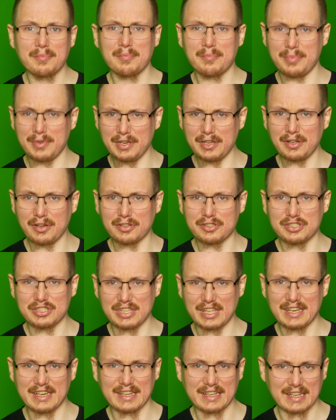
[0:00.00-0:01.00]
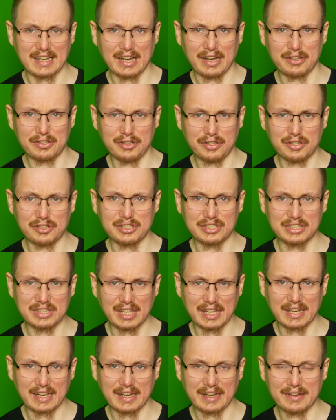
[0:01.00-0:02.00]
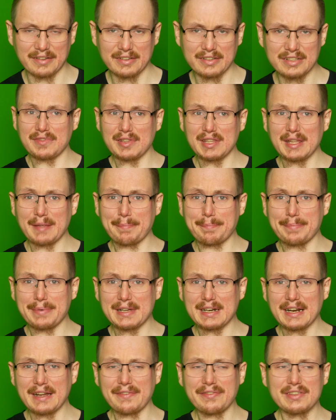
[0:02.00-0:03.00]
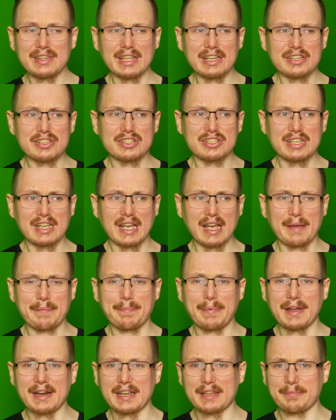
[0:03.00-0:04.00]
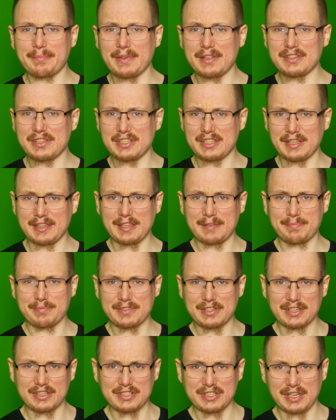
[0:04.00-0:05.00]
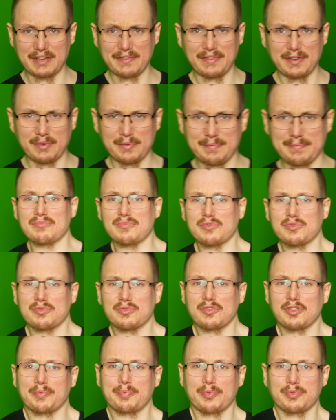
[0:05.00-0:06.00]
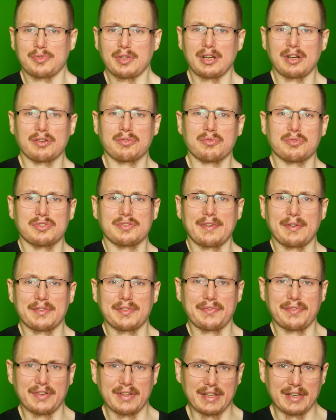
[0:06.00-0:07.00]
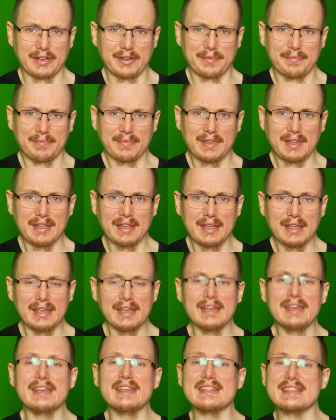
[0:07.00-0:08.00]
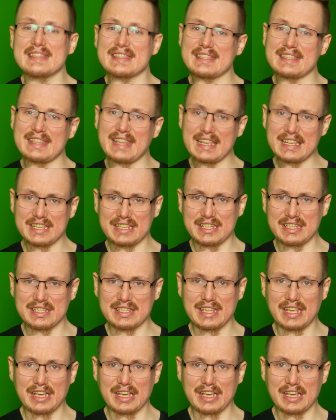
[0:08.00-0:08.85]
byli o 4K od Logitecha. To nieprawda, że aparat będzie się też przegrzewał. Już od półtora roku używam swojego. Też